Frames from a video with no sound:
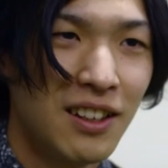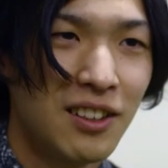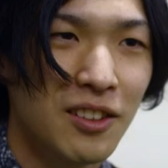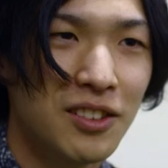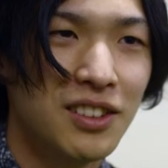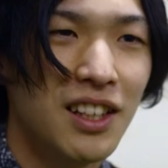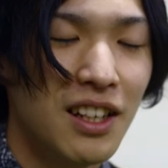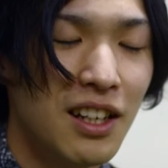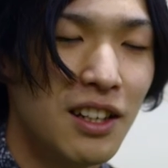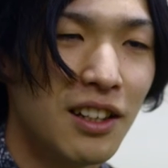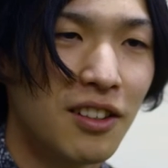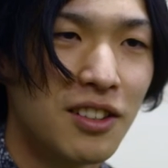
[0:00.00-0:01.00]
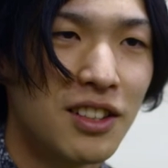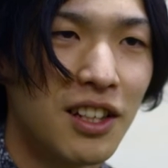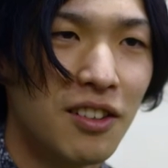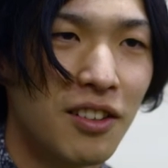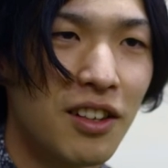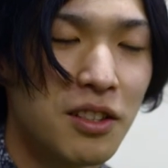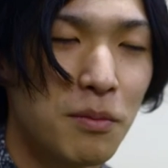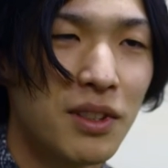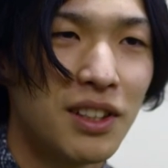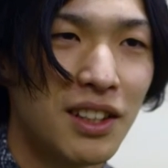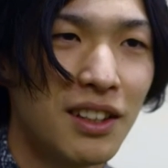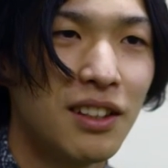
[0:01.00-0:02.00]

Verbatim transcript: 突然連絡したりとかしました